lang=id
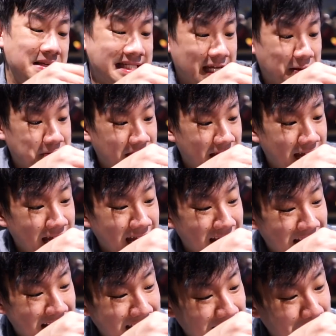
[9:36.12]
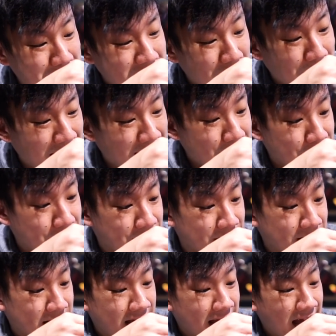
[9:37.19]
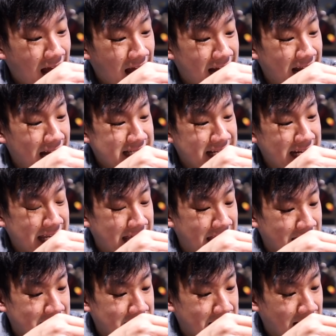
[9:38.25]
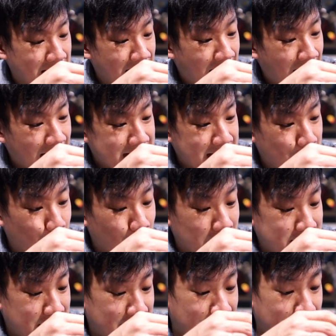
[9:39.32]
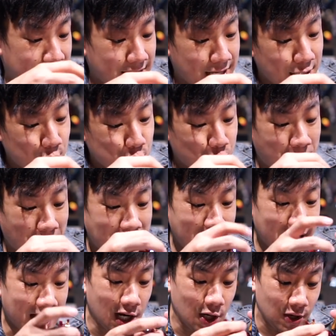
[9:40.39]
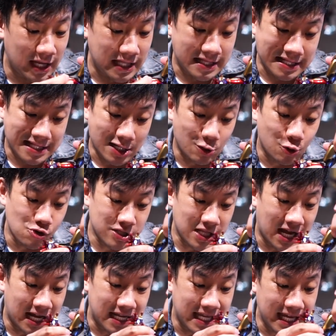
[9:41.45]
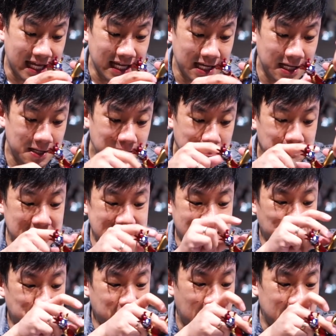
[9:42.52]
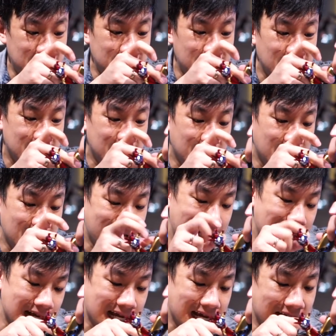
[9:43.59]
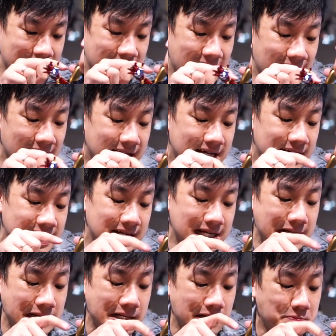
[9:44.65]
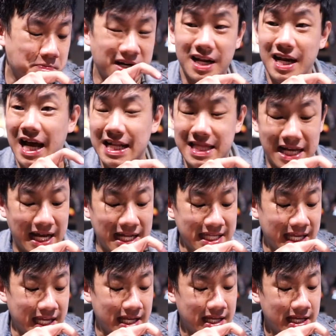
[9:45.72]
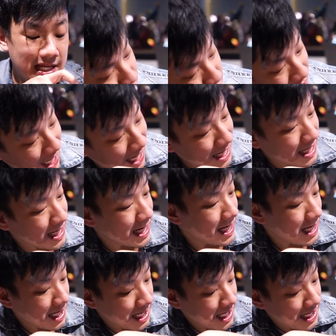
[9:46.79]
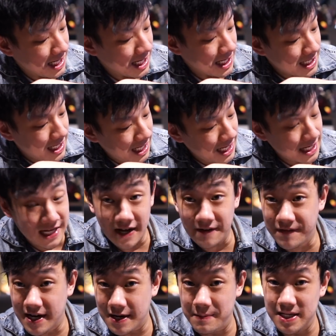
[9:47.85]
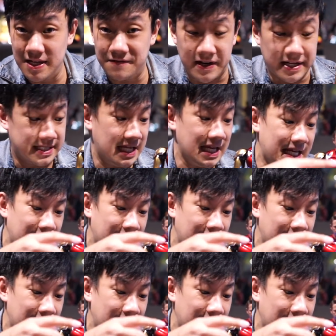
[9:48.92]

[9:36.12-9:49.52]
Bicepnya dia bisa main tuh. Ada sedikit artikulasinya. Supaya kalau kita tekuk tangannya, bicepnya ini dia nggak kena ke pergelangan tangannya. Kemudian di diafragmanya, friends.